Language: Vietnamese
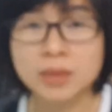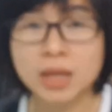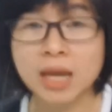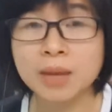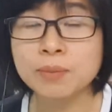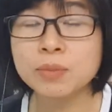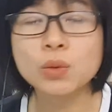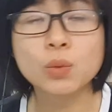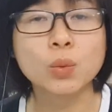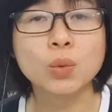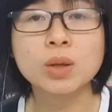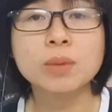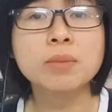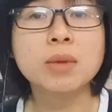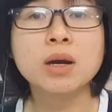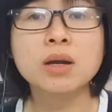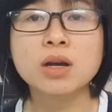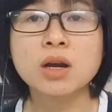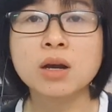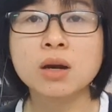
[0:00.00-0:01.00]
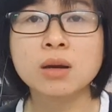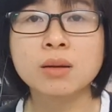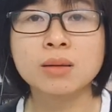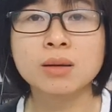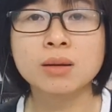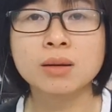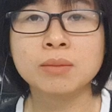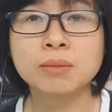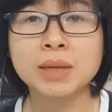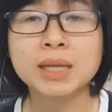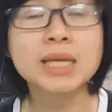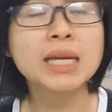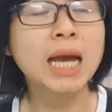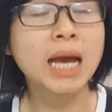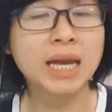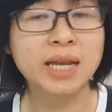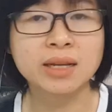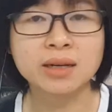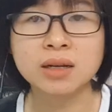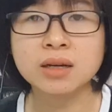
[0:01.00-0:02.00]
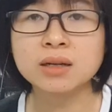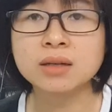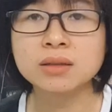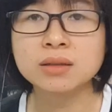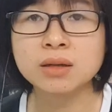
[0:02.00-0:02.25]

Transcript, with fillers: em duỗi mới có mấy ngày